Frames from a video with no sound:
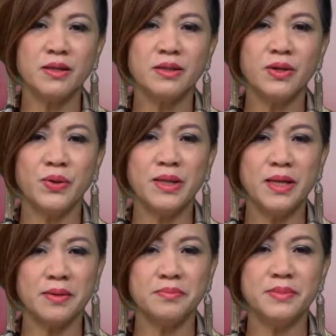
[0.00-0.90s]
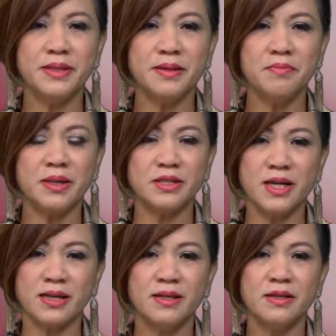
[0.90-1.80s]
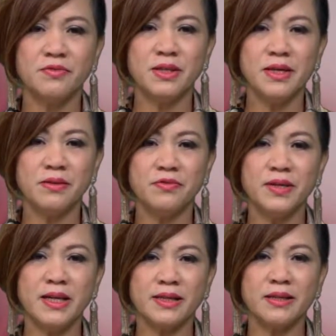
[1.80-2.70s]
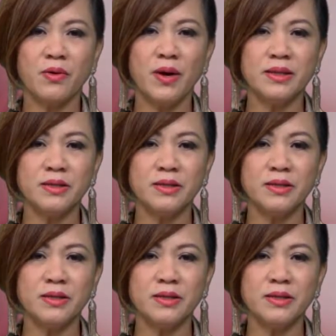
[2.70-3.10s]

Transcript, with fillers: đối lập nhấn mạnh rằng vấn đề phi hạt nhân hóa Triều